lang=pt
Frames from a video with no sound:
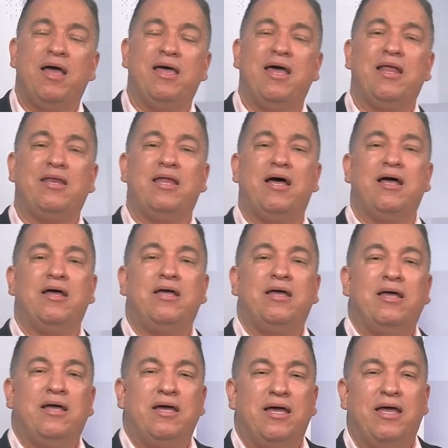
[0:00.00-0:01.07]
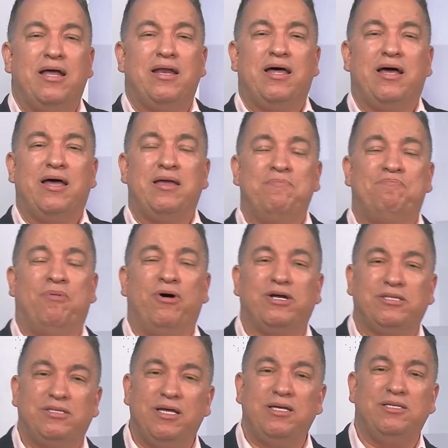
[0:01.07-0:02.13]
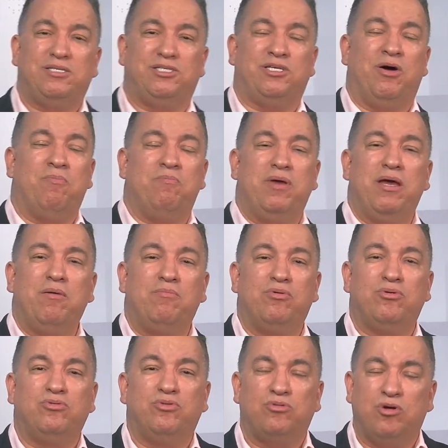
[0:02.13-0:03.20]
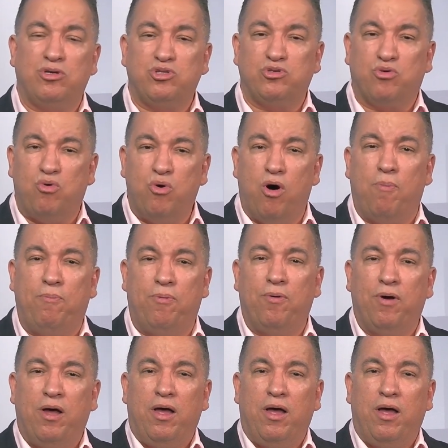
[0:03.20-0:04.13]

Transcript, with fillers: ela, ela é importante, é um membro do nosso corpo,